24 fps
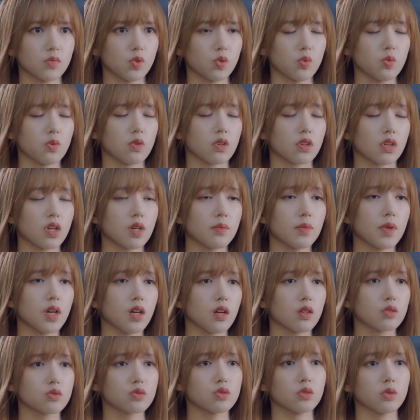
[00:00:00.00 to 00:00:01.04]
我干嘛
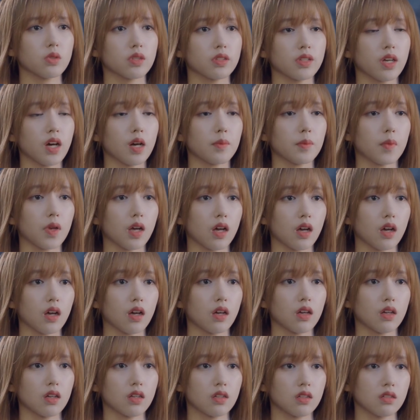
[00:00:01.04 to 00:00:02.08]
要去问他们呀？
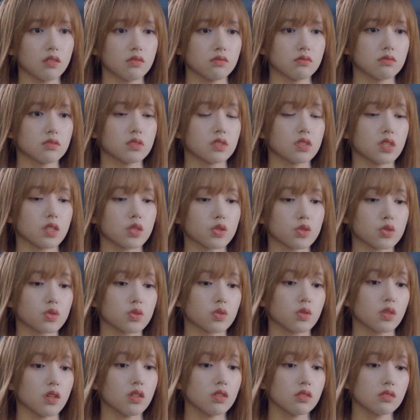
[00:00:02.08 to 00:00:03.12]
再说
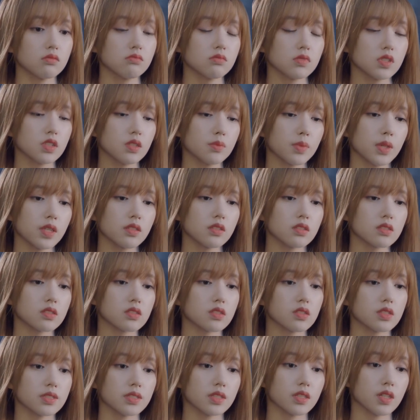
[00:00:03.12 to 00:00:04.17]
了，一般的
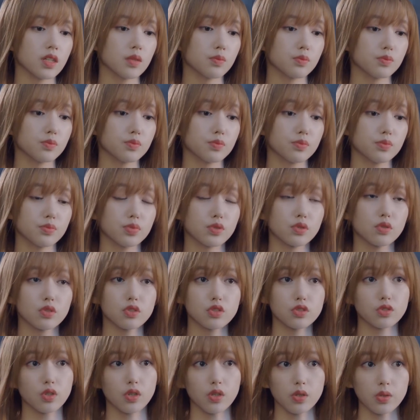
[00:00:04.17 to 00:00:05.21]
情节不都是
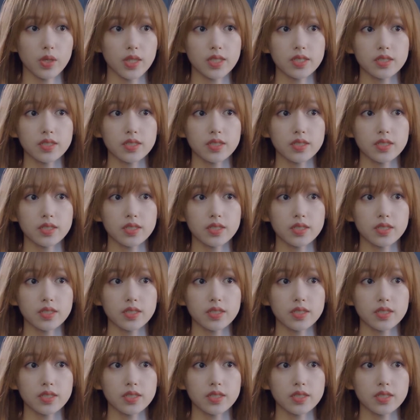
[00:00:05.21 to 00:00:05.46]
酒后乱